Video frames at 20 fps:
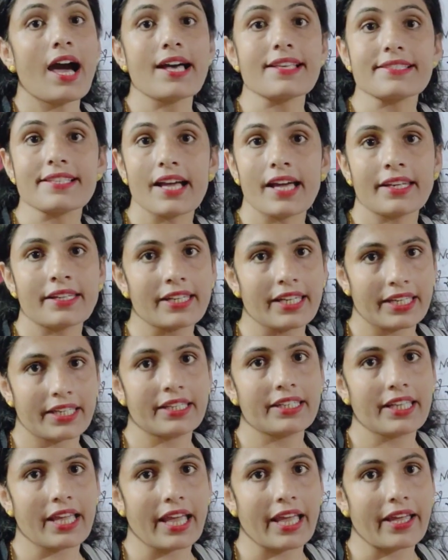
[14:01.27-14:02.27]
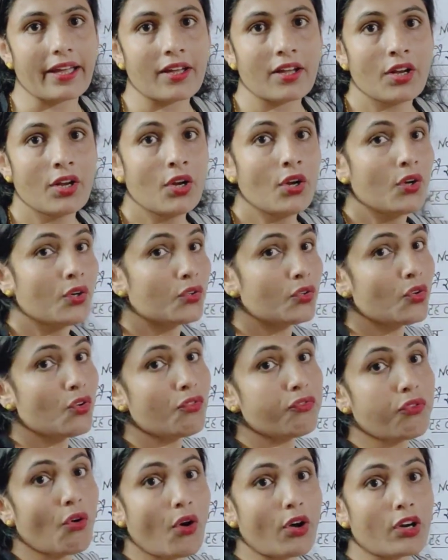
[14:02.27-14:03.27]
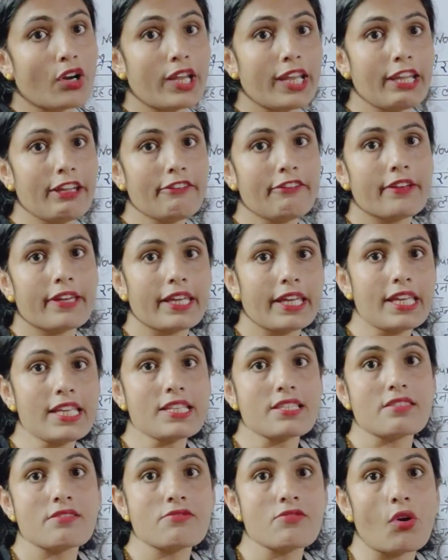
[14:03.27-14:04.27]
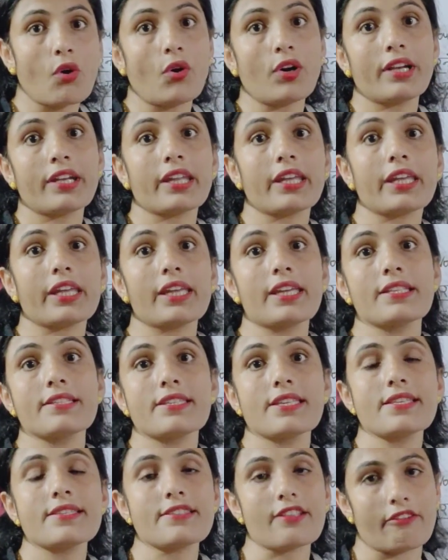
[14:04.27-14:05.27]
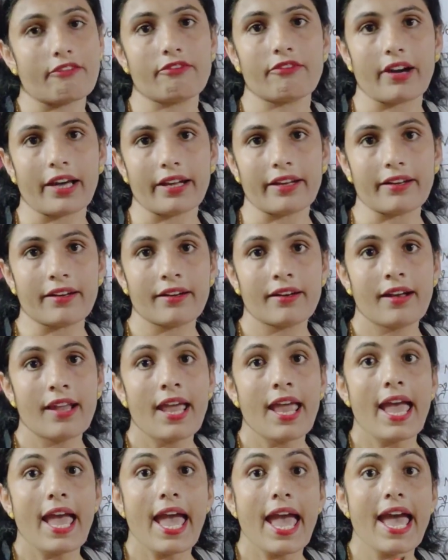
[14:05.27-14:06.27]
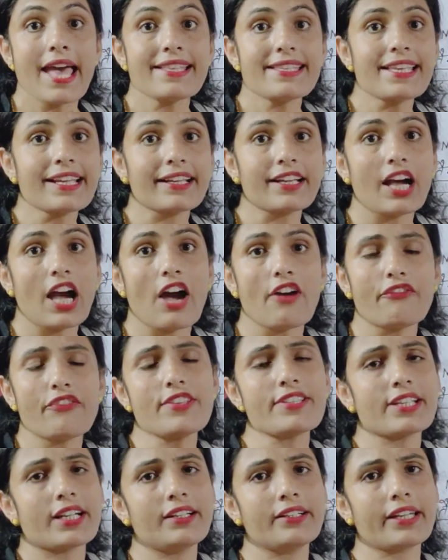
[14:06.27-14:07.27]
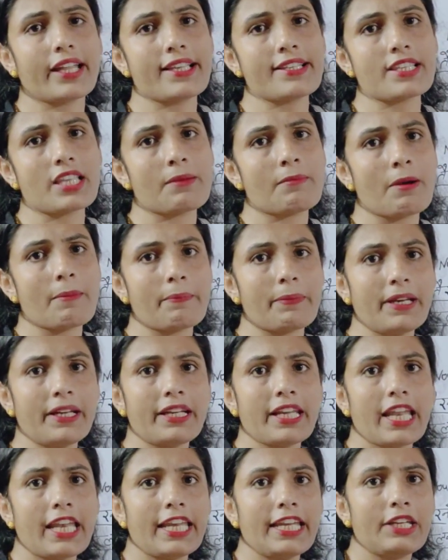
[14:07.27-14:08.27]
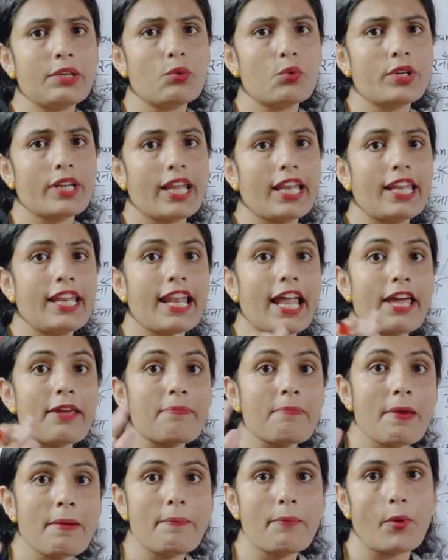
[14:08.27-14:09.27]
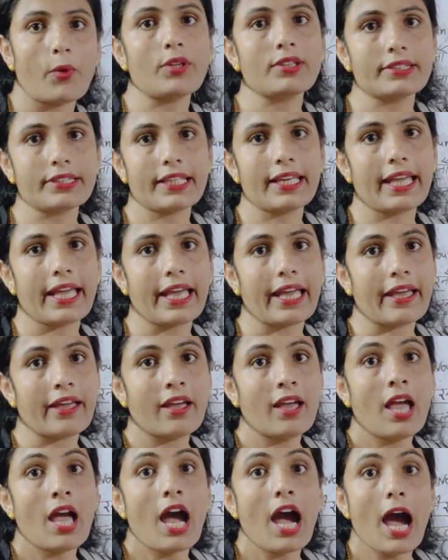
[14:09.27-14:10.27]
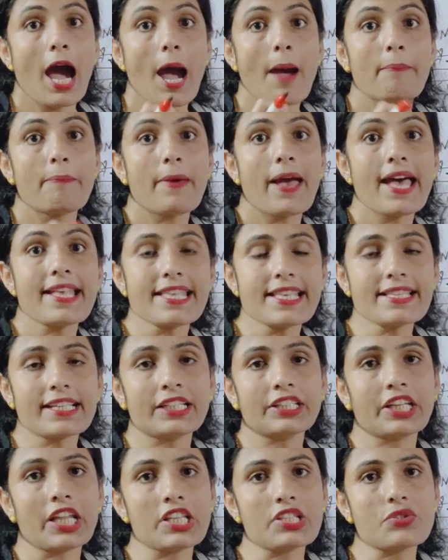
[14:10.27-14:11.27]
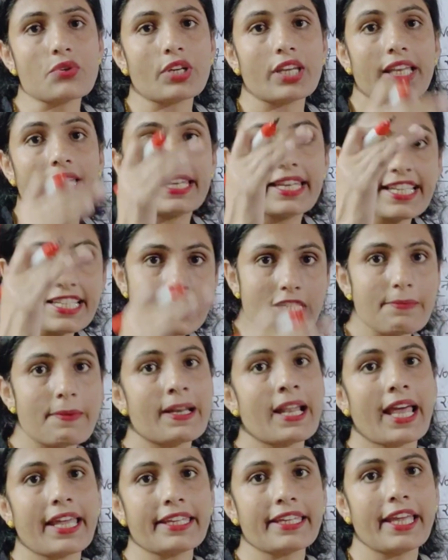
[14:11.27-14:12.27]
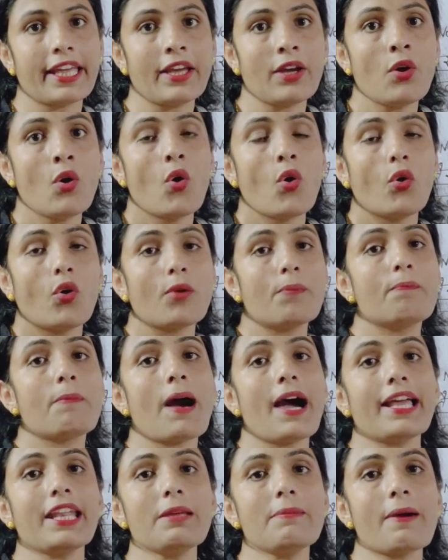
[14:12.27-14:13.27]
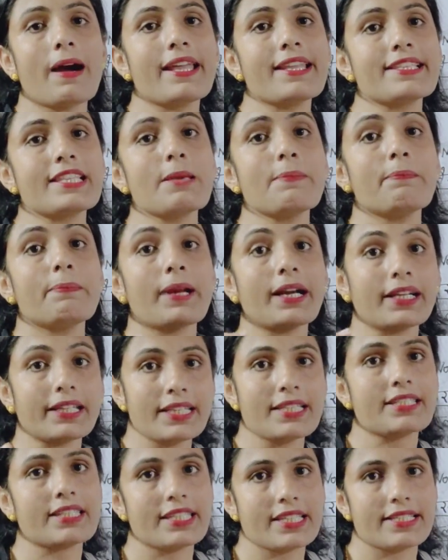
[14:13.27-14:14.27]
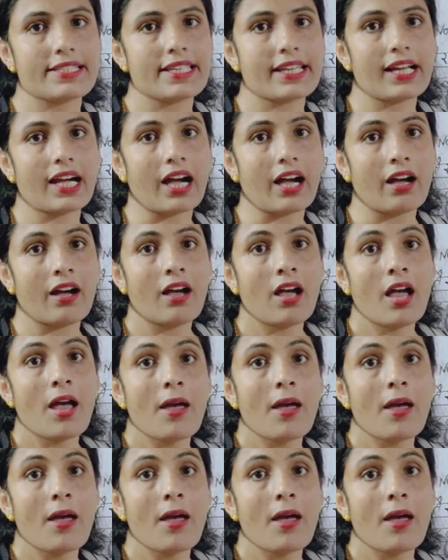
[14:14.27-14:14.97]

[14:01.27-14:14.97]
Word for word: आसान नहीं है टू गिव इज नॉट इजी समवन ऐसे काफ़ी सेंटेंस हम अपनी डेली टू डेली लाइफ में बोलते हैं आप ऐसे सेंटेंसों की लिस्ट बनाइए और बारी बारी से प्रैक्टिस कीजिएगा